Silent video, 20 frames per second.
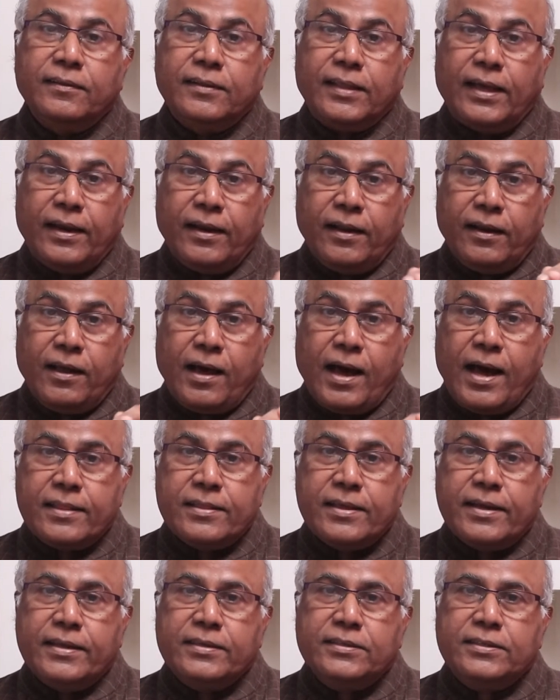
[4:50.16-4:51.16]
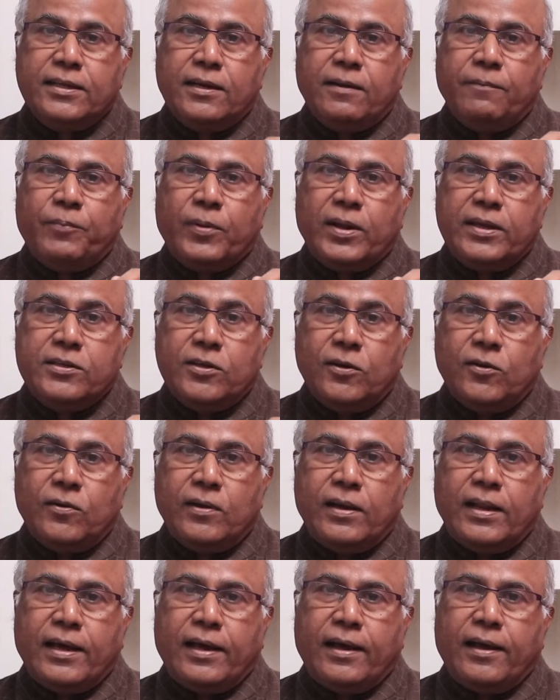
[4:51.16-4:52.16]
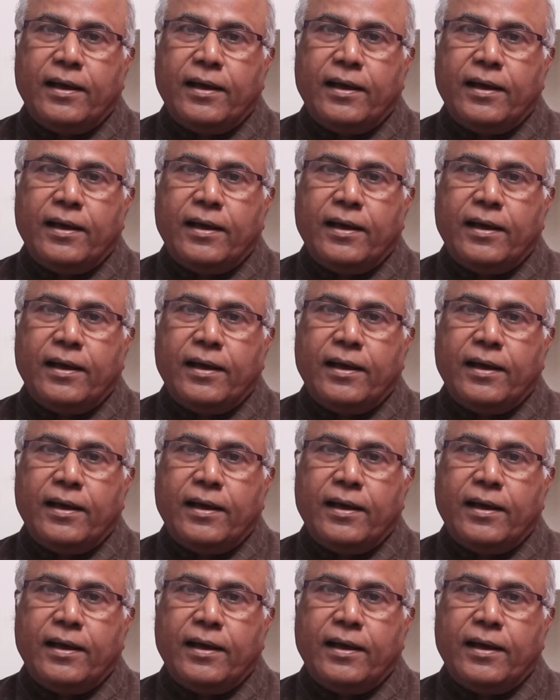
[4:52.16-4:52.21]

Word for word: తనను ఆదరించిన ప్రజలున్న